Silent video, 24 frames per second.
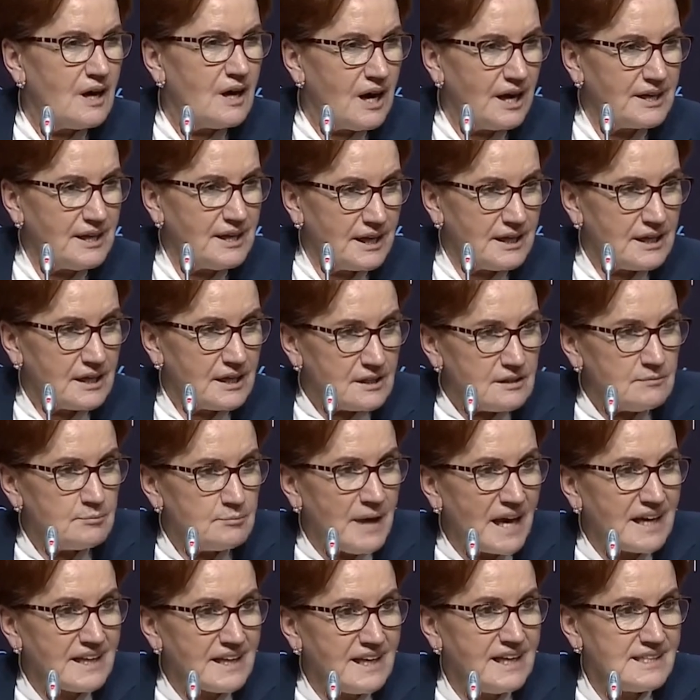Hayır hayır
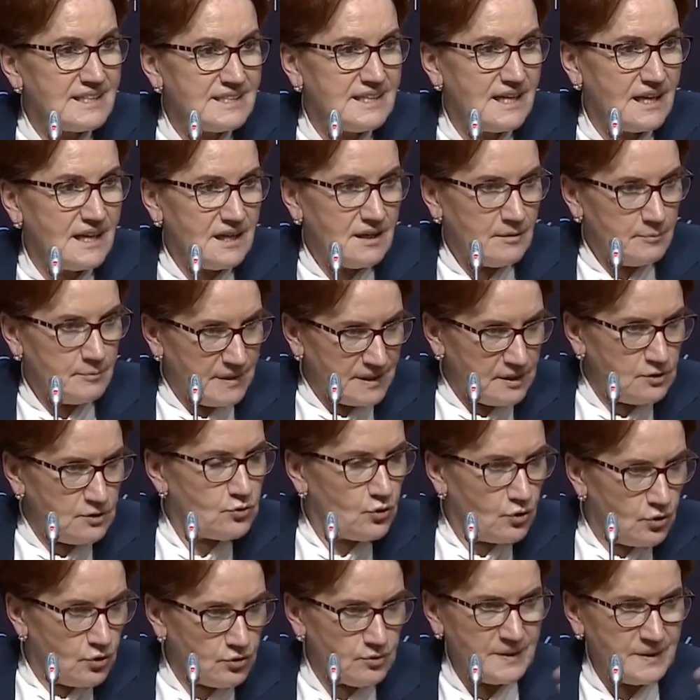merkezde. Bana
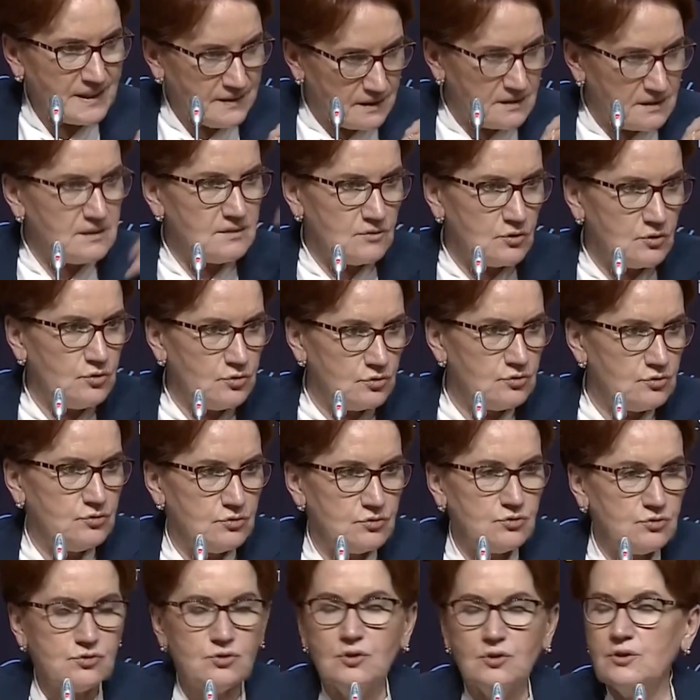doğru yani
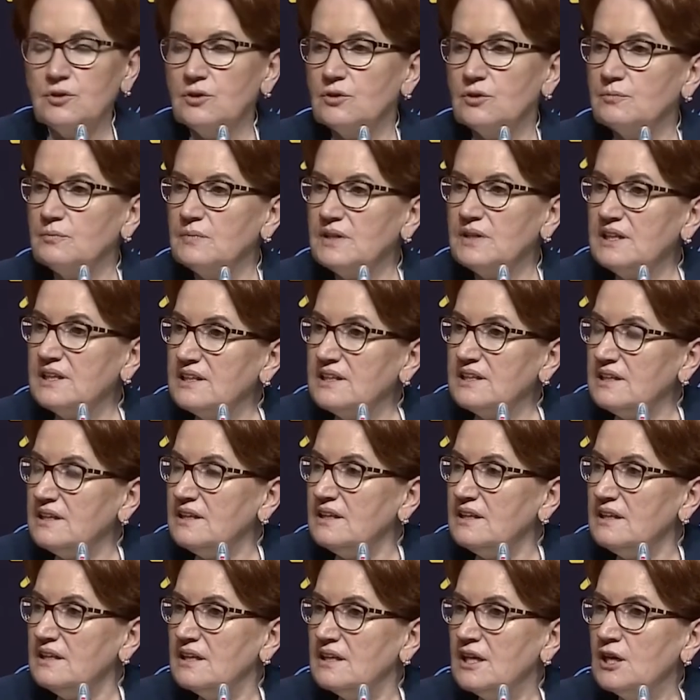doğru söylüyorum.
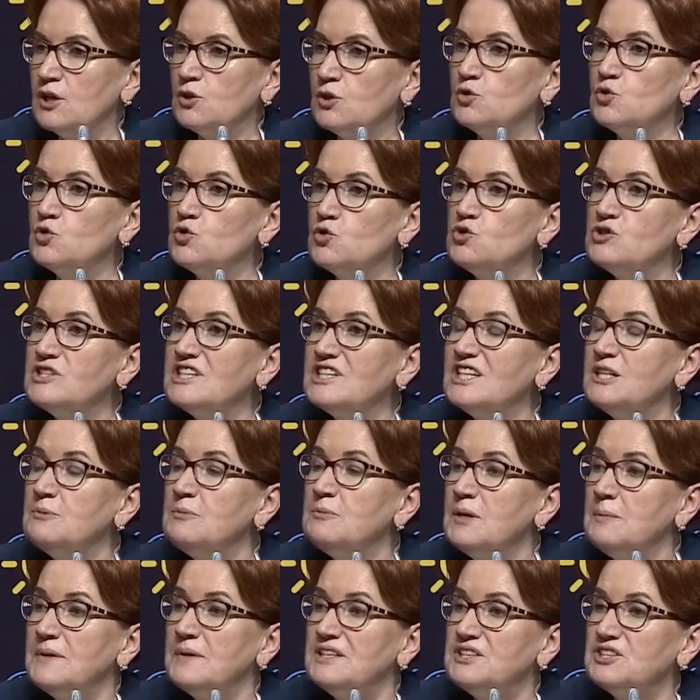İki
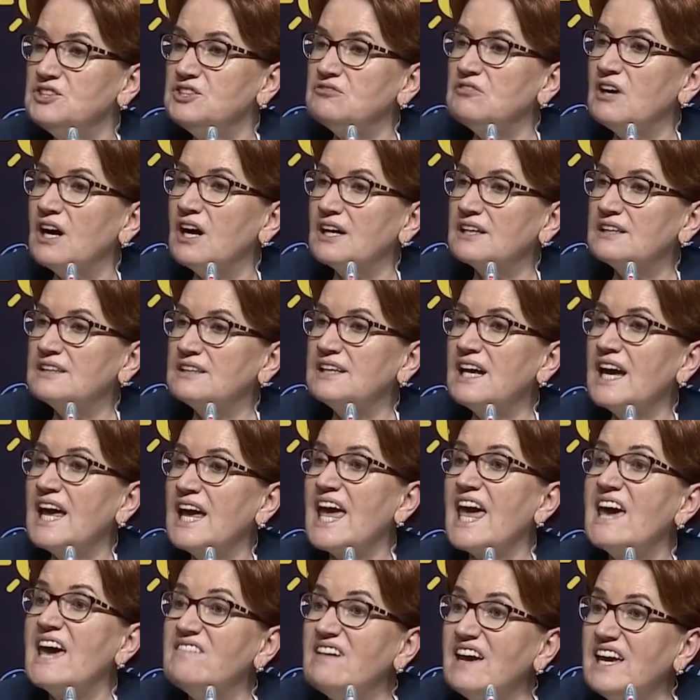120 bin civarında
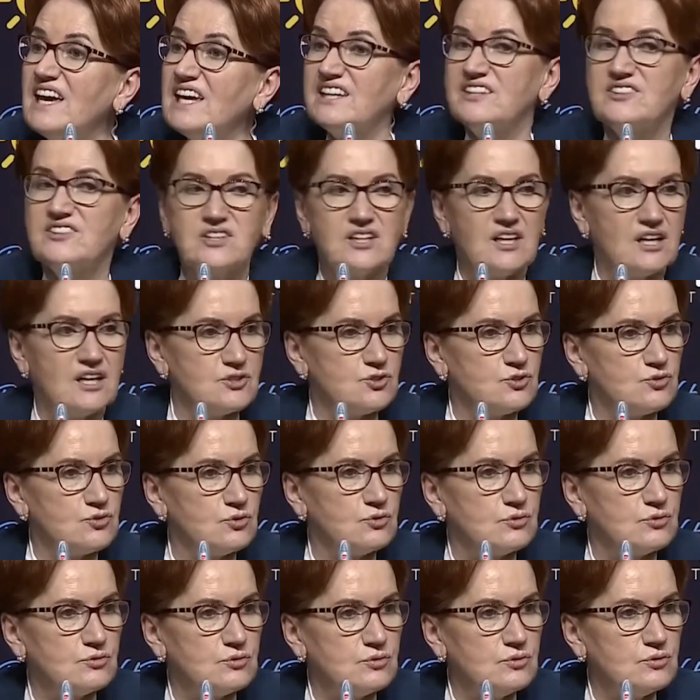eve ihtiyaç
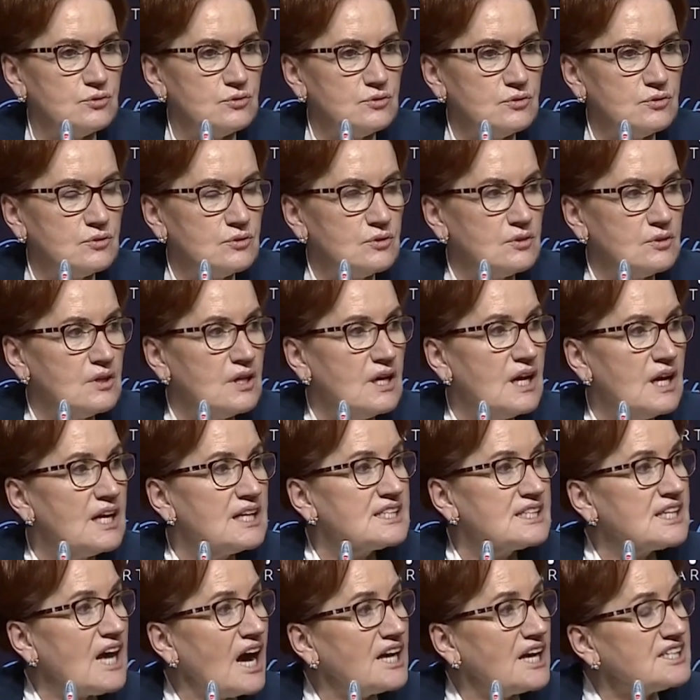olduğu,
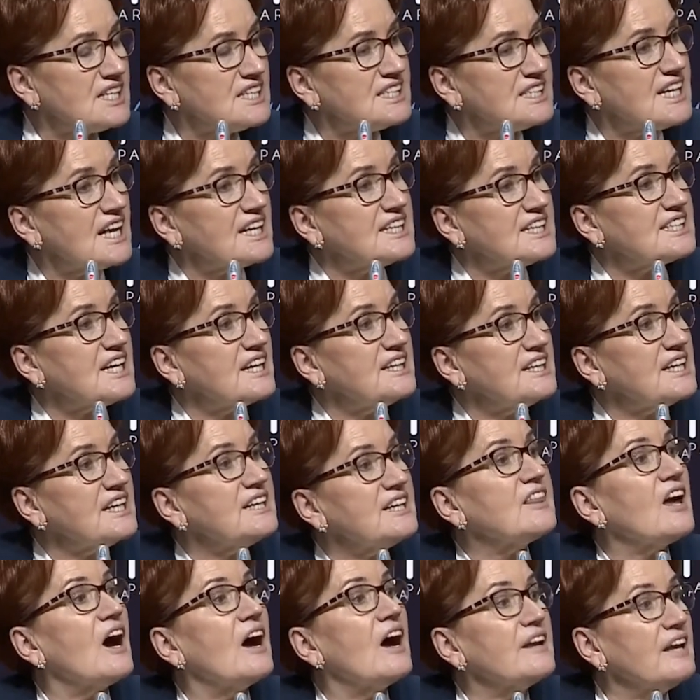sadece
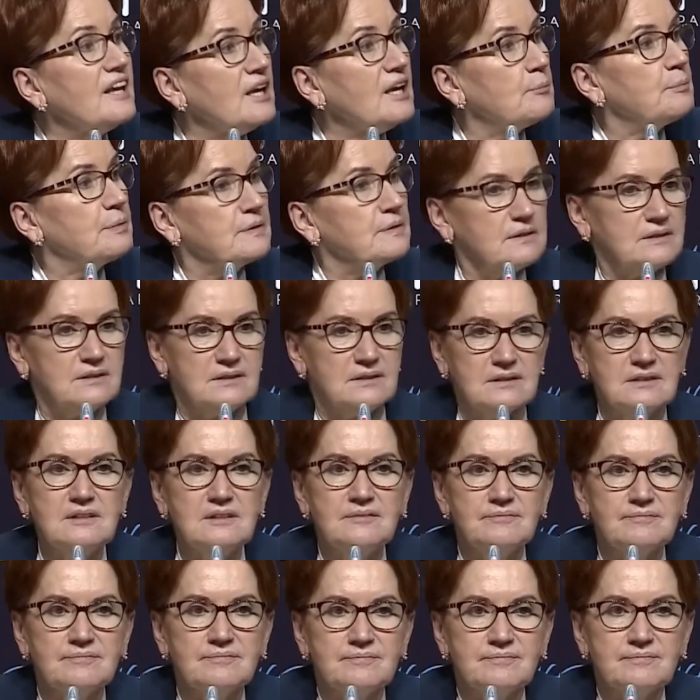82 tane
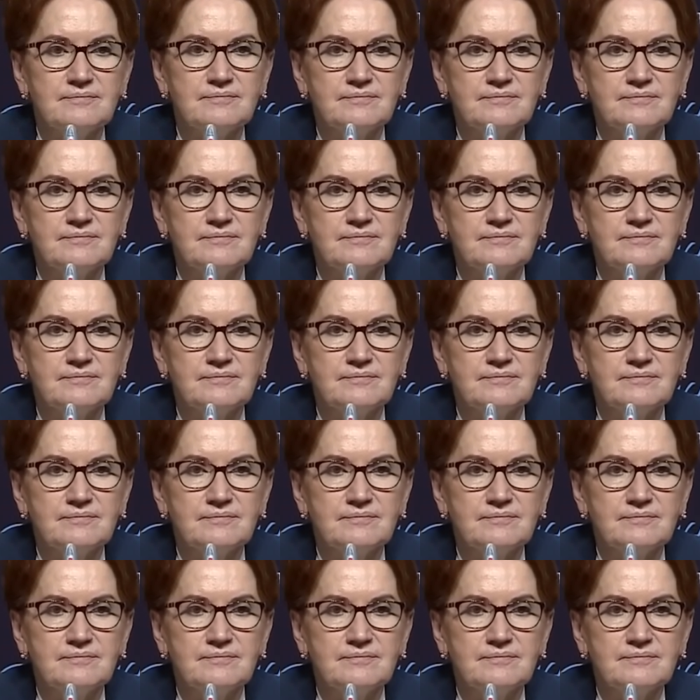yapıldığı,